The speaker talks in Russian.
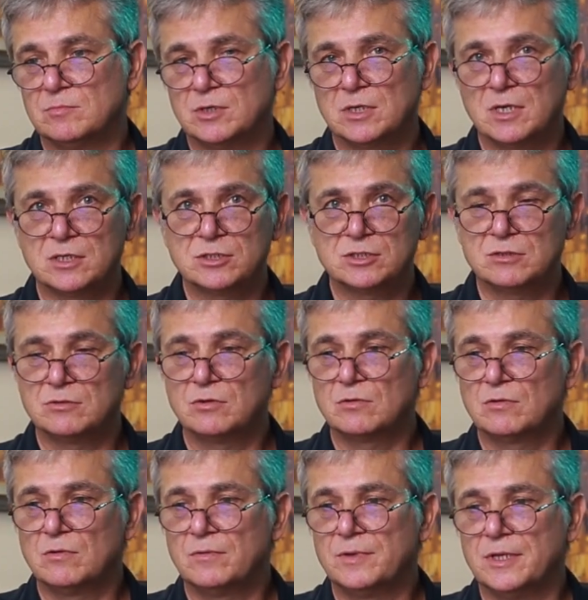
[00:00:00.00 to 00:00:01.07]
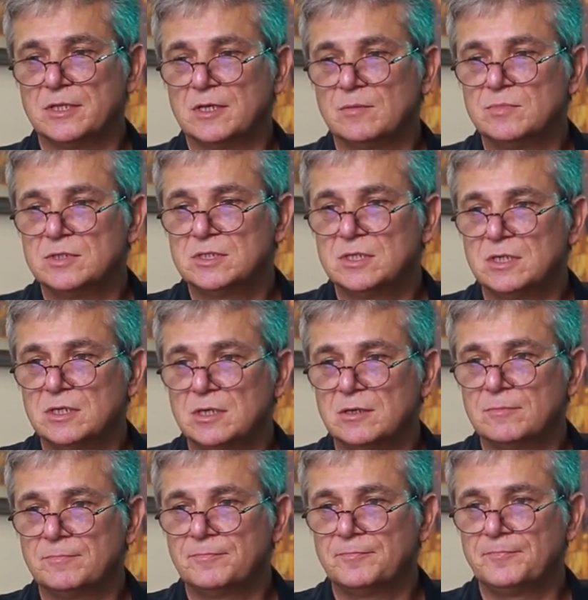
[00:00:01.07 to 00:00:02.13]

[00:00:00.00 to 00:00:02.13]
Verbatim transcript: Мне кажется, другого нет объяснения.